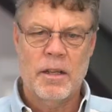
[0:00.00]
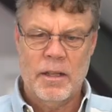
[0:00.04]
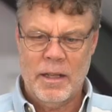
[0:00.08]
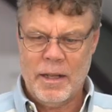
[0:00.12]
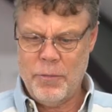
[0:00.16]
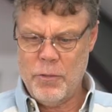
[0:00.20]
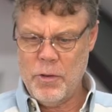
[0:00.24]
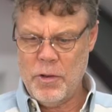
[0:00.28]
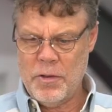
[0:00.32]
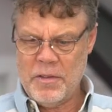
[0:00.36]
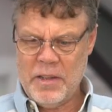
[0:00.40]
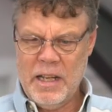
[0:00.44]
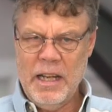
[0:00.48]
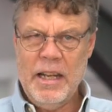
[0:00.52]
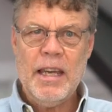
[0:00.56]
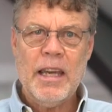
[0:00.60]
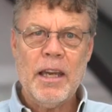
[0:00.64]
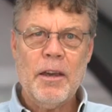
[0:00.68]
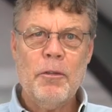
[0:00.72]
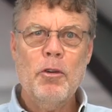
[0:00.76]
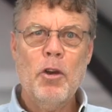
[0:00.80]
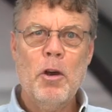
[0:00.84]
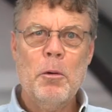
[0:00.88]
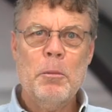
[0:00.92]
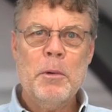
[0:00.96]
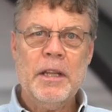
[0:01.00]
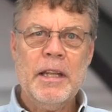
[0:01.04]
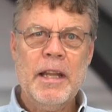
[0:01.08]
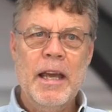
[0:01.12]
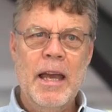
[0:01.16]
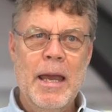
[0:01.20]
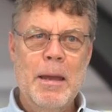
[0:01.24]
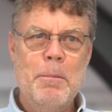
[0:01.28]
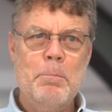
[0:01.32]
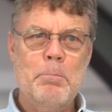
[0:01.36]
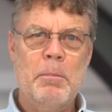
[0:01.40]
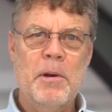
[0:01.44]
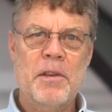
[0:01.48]
Das Gleiche würde mit den
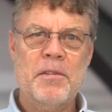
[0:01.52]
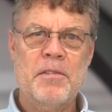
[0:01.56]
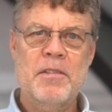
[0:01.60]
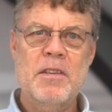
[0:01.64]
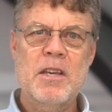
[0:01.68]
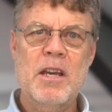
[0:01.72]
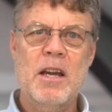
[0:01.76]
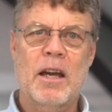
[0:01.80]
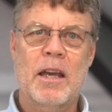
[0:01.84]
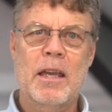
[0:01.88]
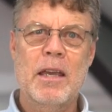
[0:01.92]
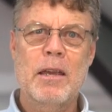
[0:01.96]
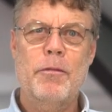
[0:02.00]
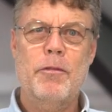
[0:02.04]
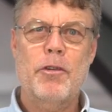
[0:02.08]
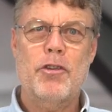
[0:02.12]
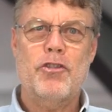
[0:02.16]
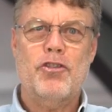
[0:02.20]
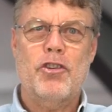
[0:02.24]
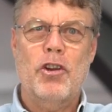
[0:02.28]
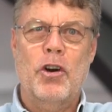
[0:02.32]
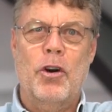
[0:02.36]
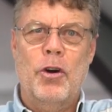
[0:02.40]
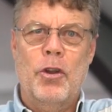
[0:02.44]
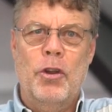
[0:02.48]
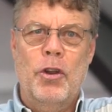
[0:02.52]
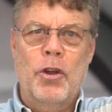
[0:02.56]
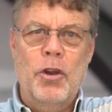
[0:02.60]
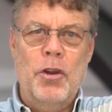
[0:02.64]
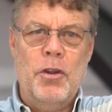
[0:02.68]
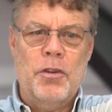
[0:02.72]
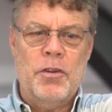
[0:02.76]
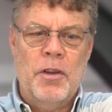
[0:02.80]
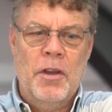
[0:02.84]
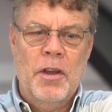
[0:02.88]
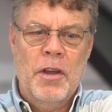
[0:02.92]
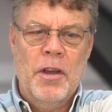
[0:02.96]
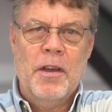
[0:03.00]
Händen passieren. Ich verstehe
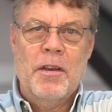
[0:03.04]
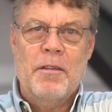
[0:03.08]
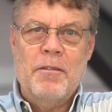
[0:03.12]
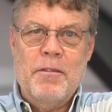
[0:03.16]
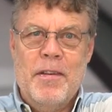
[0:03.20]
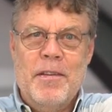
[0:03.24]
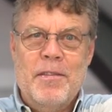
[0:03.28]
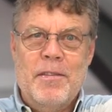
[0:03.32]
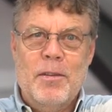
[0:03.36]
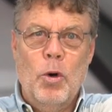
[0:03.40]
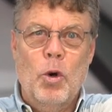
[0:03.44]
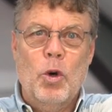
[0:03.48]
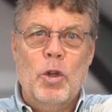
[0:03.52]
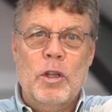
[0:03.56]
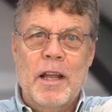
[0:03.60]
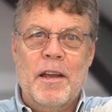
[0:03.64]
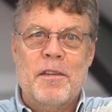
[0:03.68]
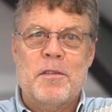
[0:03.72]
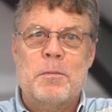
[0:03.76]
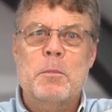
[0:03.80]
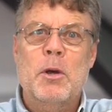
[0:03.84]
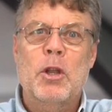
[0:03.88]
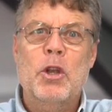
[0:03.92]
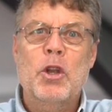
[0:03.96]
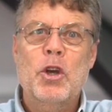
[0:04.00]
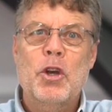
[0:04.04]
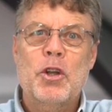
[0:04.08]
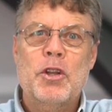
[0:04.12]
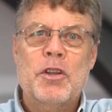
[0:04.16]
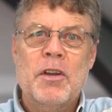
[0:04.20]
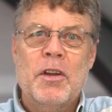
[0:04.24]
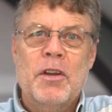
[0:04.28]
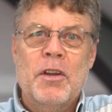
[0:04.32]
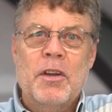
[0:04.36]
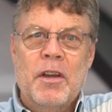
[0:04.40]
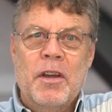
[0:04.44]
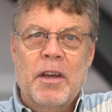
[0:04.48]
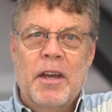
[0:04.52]
nicht, wieso dass man
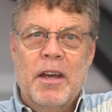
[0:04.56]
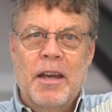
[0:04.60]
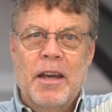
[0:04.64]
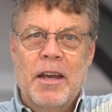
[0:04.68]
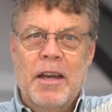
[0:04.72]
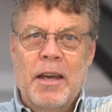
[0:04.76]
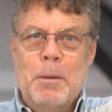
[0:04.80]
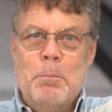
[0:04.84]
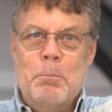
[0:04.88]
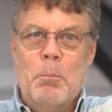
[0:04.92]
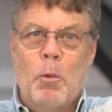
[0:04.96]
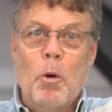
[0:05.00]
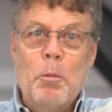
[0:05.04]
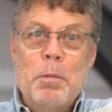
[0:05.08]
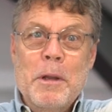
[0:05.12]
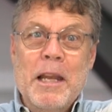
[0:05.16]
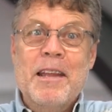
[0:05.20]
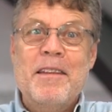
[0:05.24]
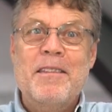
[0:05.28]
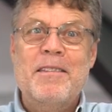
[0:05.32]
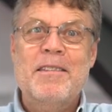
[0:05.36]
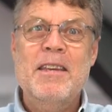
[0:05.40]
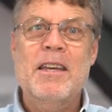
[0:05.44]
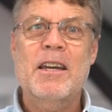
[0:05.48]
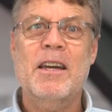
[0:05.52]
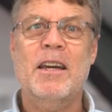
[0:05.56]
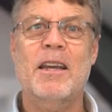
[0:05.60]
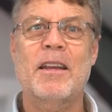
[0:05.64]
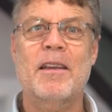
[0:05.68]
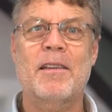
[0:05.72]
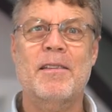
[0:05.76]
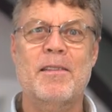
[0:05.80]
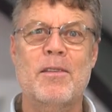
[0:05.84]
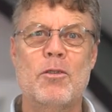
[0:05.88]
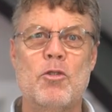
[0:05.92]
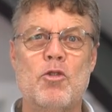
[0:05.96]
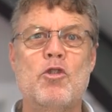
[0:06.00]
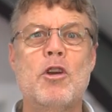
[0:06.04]
nicht äh,
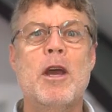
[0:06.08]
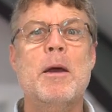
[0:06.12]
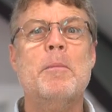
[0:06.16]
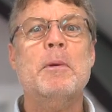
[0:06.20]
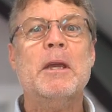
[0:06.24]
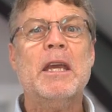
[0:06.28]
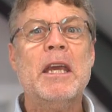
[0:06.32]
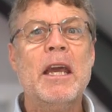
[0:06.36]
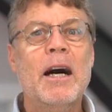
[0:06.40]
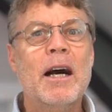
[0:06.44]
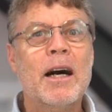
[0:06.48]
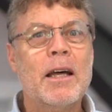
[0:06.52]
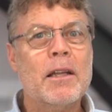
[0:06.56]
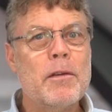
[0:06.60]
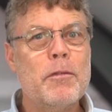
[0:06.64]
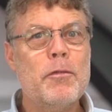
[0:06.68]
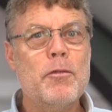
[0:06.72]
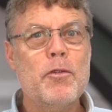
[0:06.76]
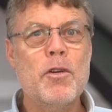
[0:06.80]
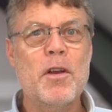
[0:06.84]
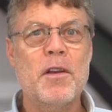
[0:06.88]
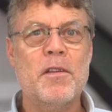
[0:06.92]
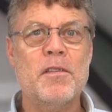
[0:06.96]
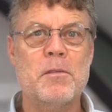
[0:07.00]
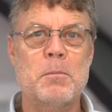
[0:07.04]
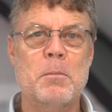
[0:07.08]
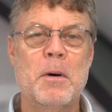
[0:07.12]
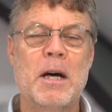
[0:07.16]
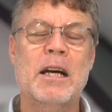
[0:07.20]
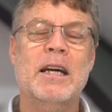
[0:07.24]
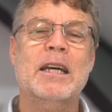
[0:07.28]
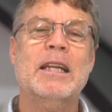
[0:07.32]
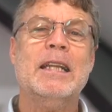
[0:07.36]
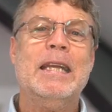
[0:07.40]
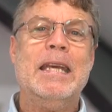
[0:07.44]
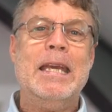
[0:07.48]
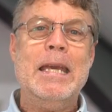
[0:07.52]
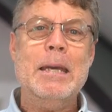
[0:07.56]
Mobilisierungsübungen an den Füßen
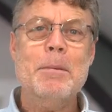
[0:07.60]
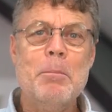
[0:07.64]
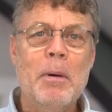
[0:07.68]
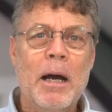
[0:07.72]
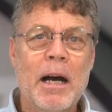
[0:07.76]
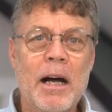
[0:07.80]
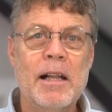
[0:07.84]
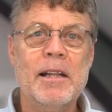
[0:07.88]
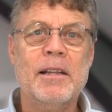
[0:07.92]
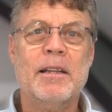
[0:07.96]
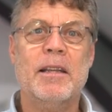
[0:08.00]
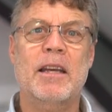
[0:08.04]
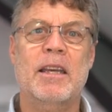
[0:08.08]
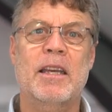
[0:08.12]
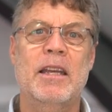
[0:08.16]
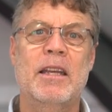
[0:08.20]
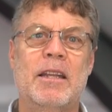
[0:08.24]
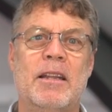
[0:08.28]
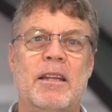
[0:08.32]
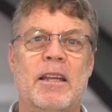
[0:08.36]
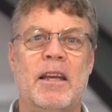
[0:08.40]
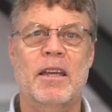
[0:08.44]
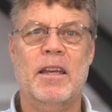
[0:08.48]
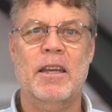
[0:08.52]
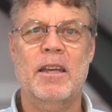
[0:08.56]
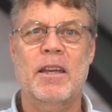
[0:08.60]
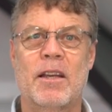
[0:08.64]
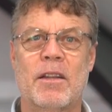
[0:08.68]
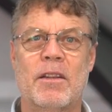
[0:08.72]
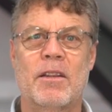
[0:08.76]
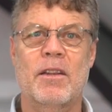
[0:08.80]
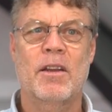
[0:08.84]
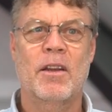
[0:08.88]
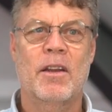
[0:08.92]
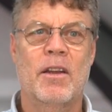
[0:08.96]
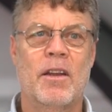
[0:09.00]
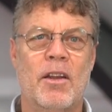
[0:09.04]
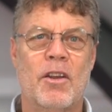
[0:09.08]
macht, im Alltag
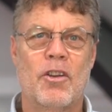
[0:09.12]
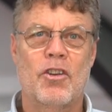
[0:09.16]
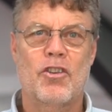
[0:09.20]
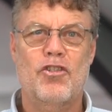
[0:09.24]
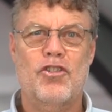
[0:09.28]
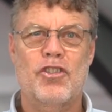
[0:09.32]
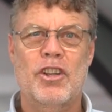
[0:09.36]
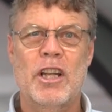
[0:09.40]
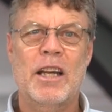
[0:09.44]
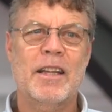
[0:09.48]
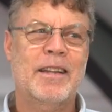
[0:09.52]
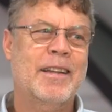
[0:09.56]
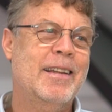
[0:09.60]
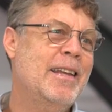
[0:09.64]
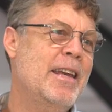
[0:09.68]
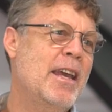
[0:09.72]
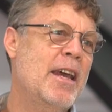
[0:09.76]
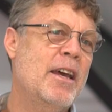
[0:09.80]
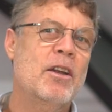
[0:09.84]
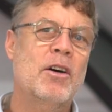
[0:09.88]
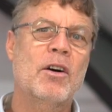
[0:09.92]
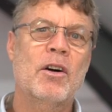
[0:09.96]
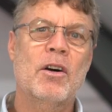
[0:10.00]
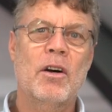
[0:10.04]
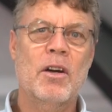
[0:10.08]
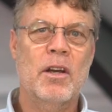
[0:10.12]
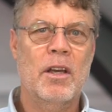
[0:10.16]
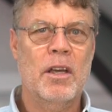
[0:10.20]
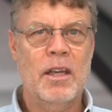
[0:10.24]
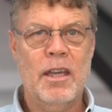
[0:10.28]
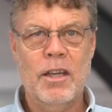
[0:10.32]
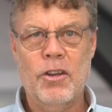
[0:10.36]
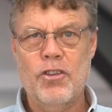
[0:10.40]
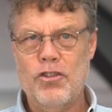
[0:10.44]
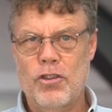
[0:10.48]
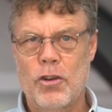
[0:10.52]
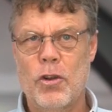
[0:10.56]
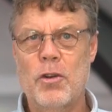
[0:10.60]
integriert, statt die noch
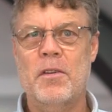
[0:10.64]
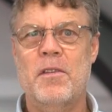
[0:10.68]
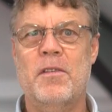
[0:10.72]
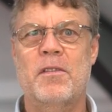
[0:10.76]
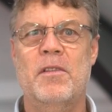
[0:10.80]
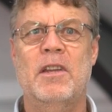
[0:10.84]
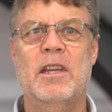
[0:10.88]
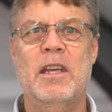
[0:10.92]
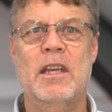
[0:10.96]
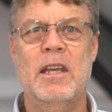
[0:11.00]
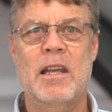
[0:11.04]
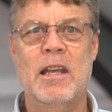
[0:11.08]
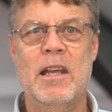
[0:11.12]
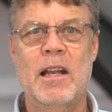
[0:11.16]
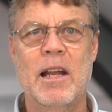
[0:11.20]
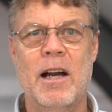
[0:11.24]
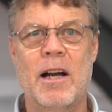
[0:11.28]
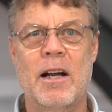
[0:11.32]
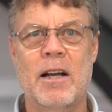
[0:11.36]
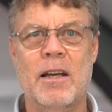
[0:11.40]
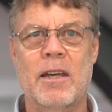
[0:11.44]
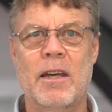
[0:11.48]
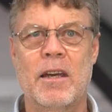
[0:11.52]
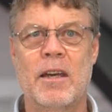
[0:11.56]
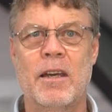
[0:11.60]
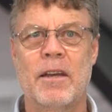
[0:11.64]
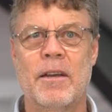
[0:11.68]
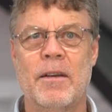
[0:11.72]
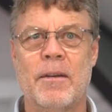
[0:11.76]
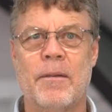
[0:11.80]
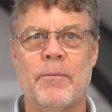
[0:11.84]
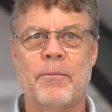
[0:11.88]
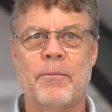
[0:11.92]
in stützende Einlagen